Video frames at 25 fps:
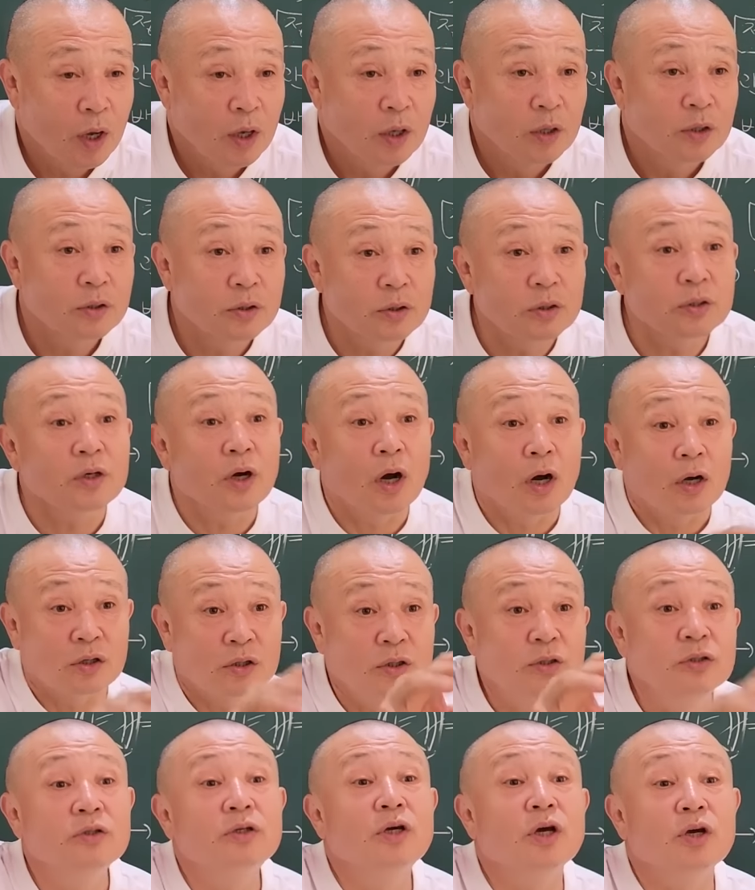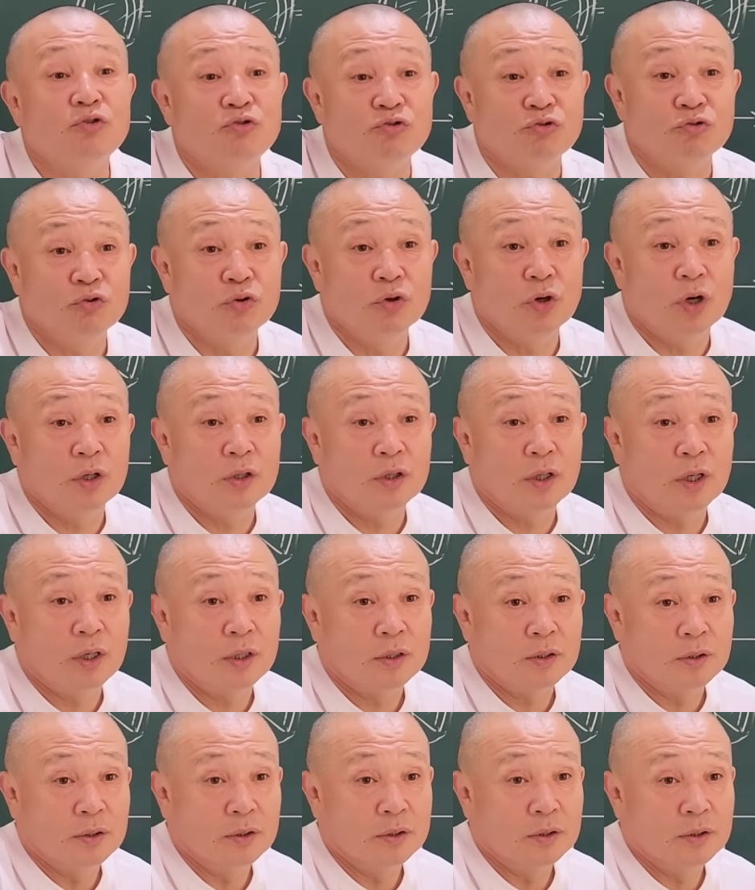그러니까 그게
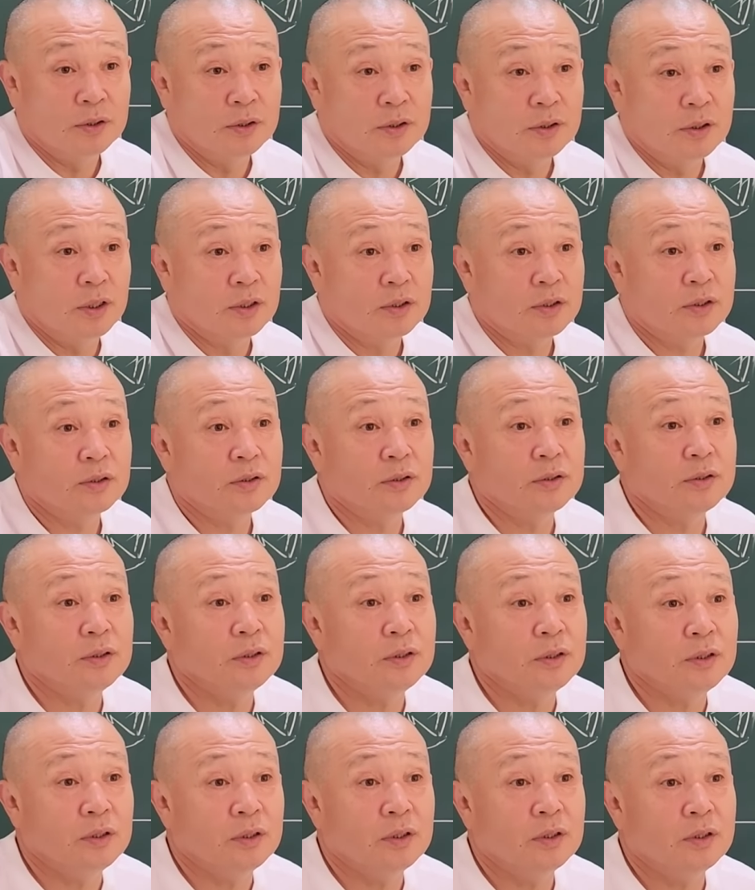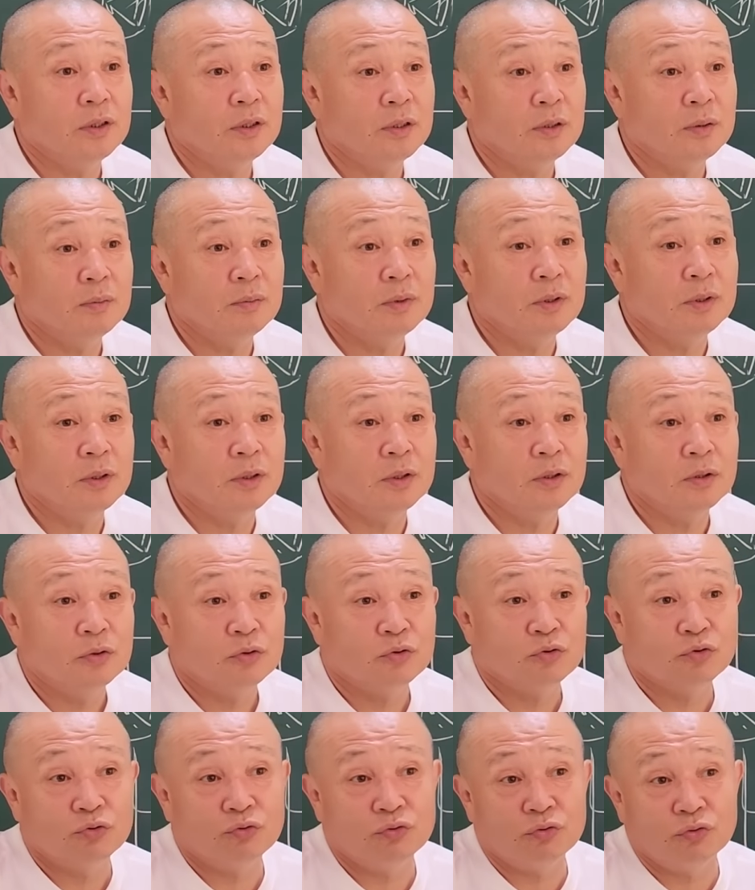중요하다는 거지. 그러니까 스님이
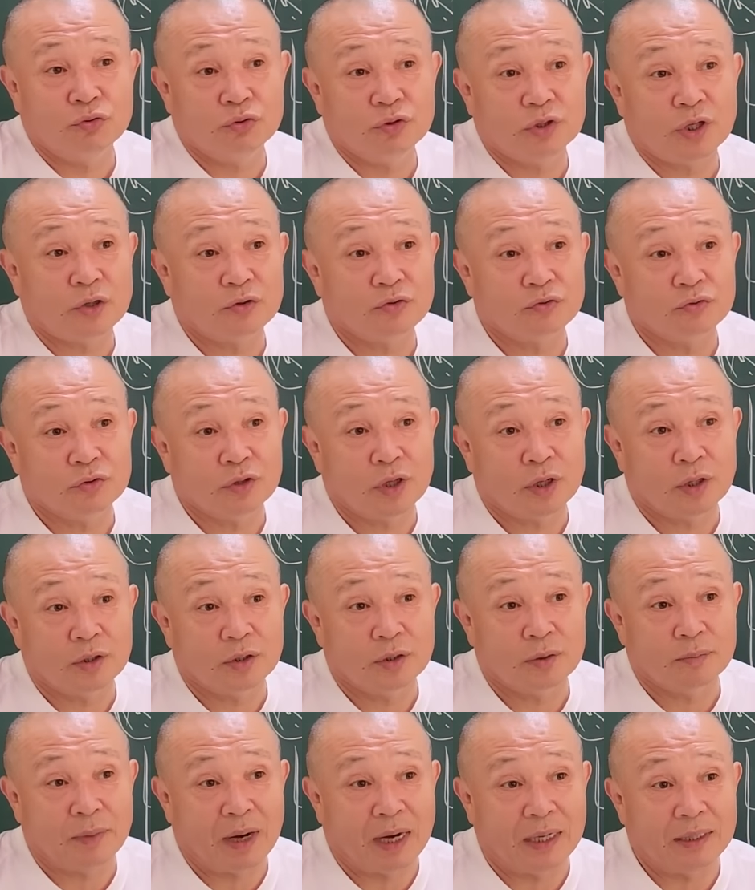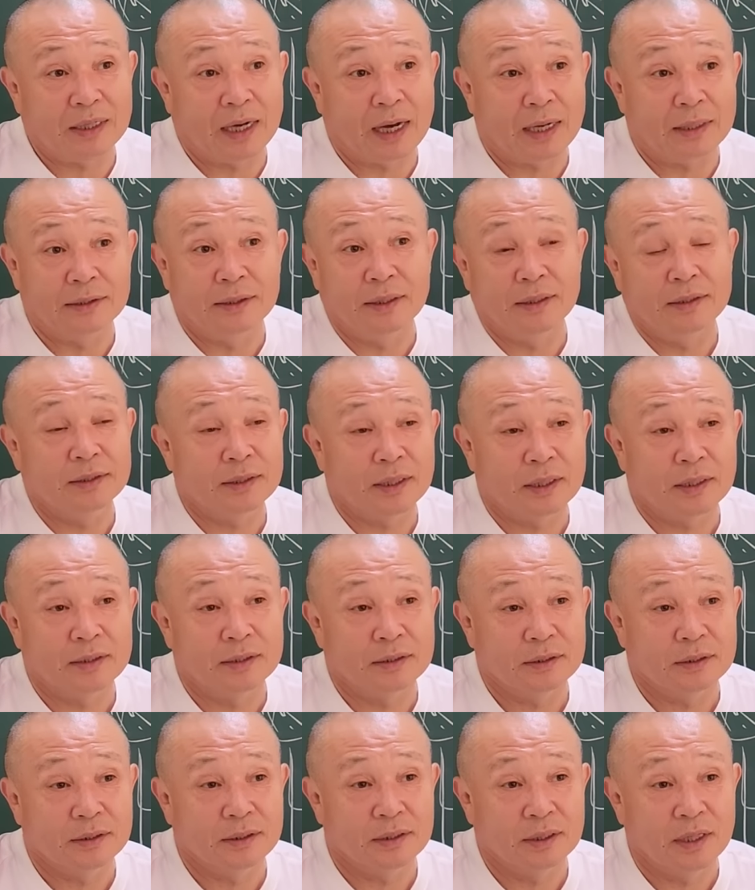술을 사준다는 건 말이 안
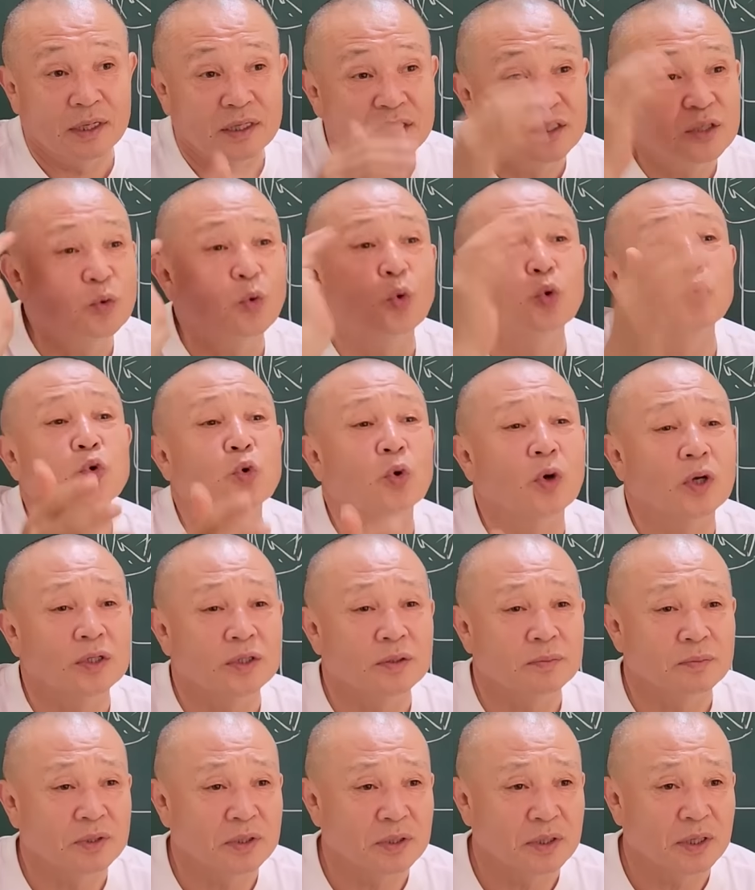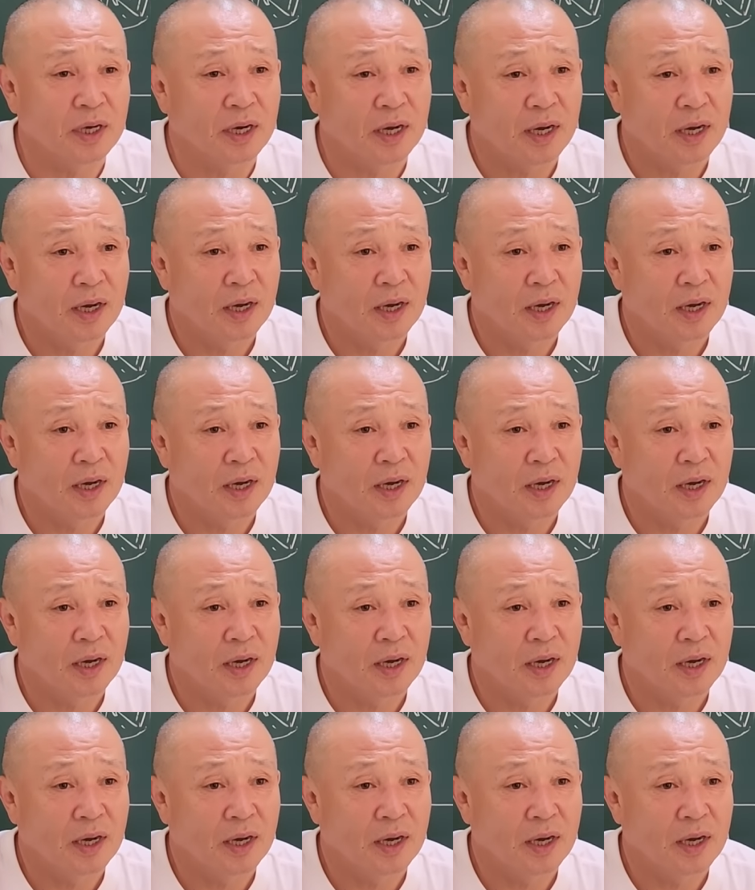된다는 게 그 고정관념인 거야.